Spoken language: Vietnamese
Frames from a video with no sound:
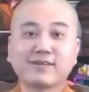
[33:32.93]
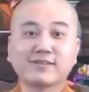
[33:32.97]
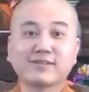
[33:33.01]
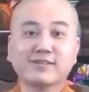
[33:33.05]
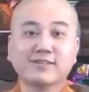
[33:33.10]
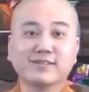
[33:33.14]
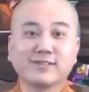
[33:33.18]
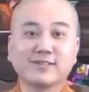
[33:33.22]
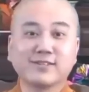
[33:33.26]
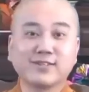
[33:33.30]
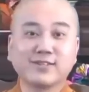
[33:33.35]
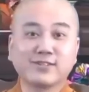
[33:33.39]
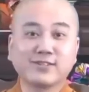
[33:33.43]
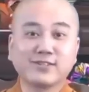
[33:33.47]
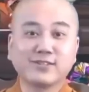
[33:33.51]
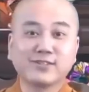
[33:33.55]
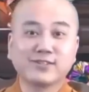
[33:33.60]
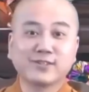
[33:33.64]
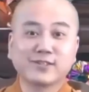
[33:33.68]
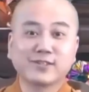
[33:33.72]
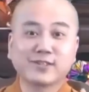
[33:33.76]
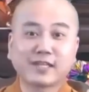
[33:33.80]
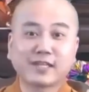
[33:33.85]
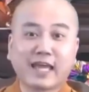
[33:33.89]
tượng cho trưng
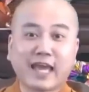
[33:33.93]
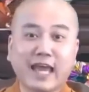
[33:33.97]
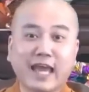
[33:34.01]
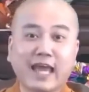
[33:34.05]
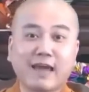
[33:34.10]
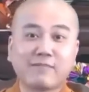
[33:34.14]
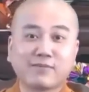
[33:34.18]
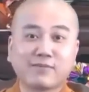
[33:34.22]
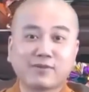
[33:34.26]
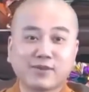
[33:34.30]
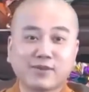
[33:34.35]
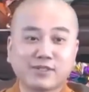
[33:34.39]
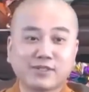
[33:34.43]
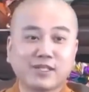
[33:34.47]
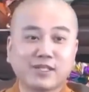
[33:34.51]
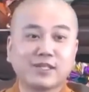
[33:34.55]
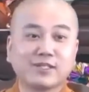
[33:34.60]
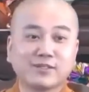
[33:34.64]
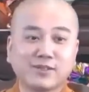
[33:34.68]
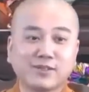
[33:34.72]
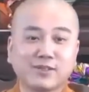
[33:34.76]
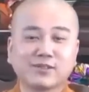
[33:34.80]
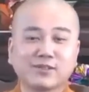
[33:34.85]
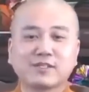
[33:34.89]
cho tham cho sân
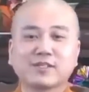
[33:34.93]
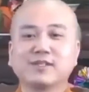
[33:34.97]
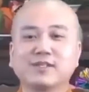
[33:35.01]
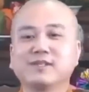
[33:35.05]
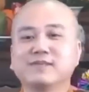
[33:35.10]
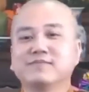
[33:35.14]
cho si